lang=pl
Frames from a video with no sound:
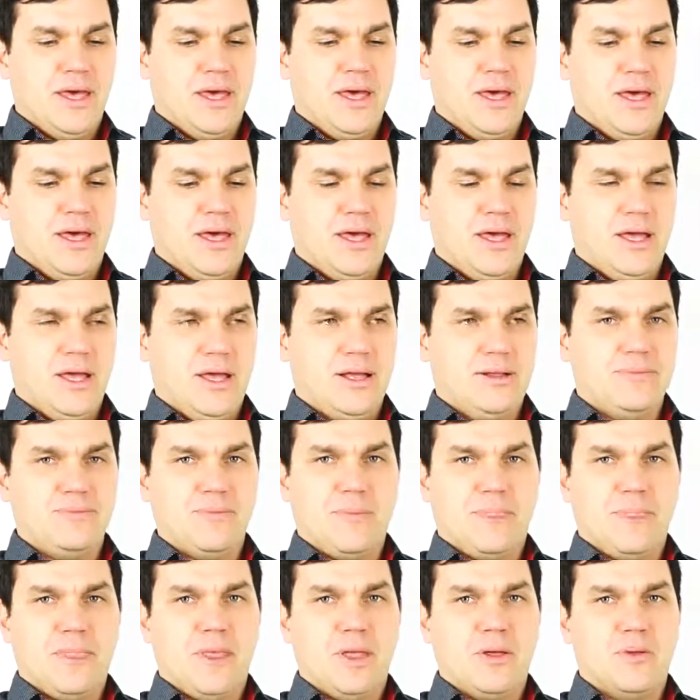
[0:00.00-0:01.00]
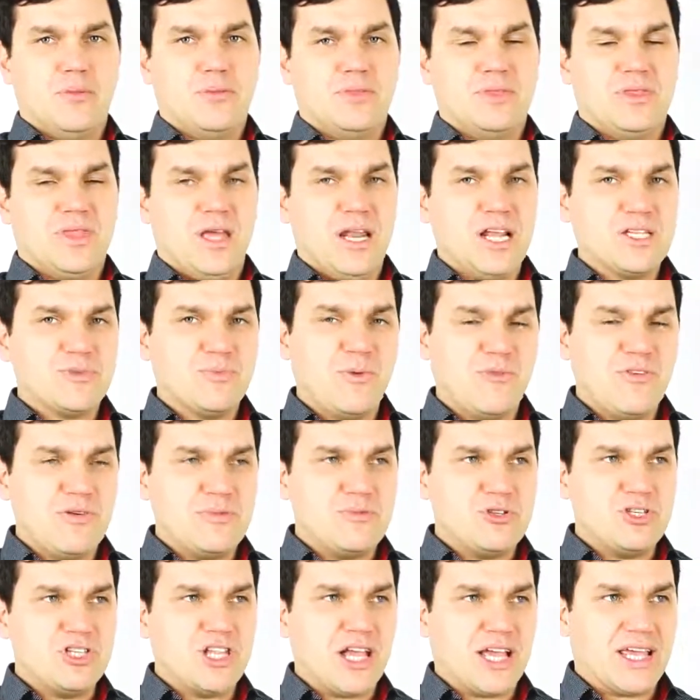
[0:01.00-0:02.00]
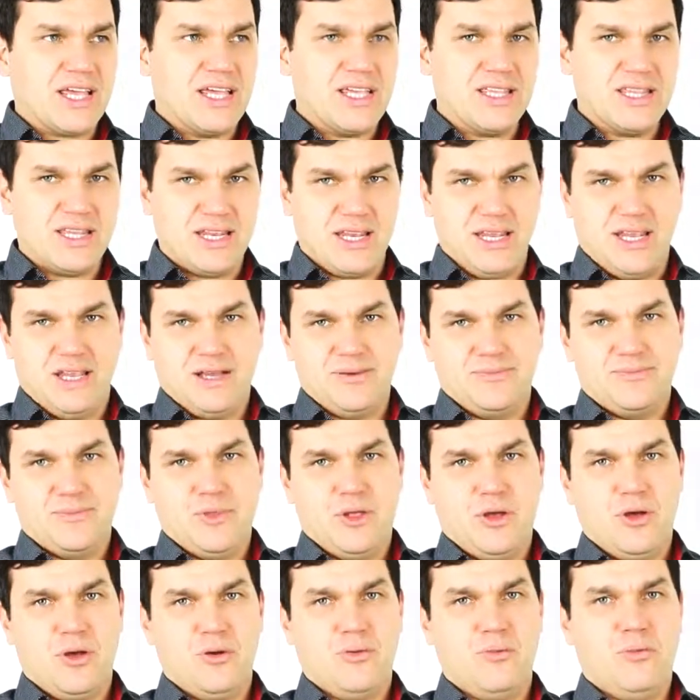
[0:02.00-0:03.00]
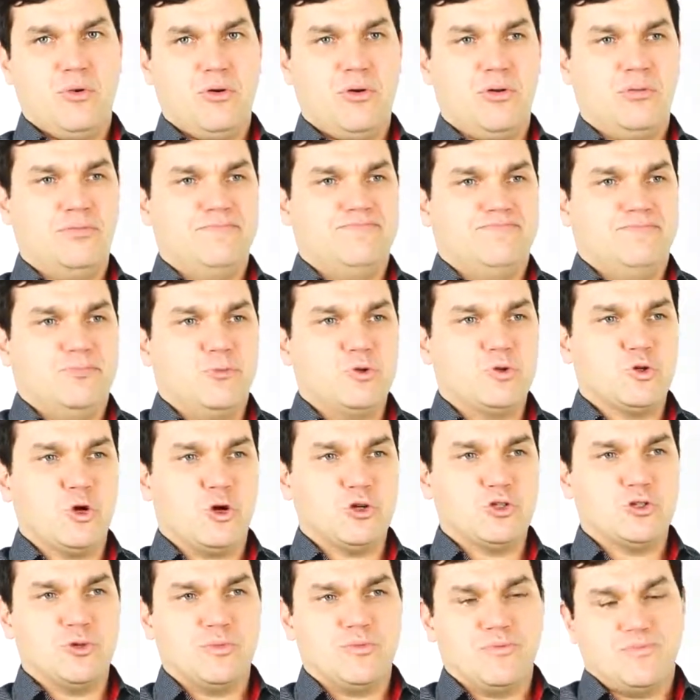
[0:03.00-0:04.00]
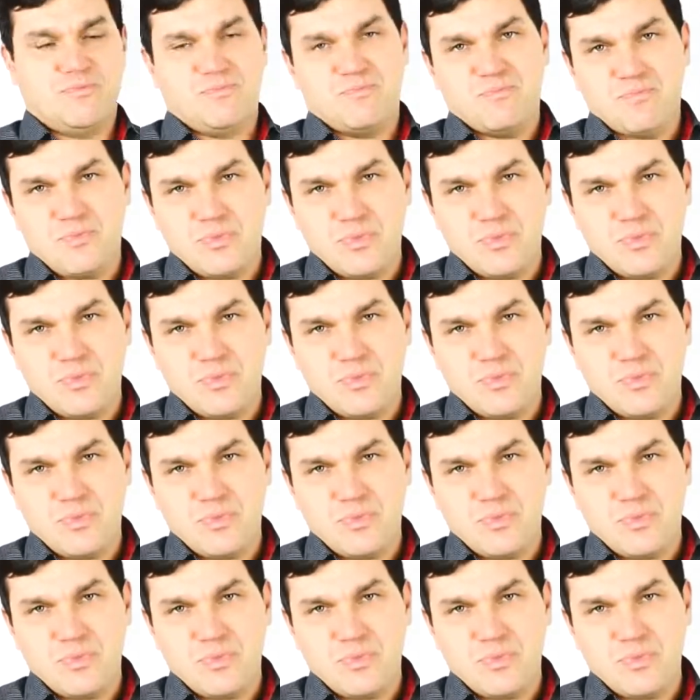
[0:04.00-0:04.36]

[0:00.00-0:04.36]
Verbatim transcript: E, teraz powiem Ci taki trik, e, bo dużo osób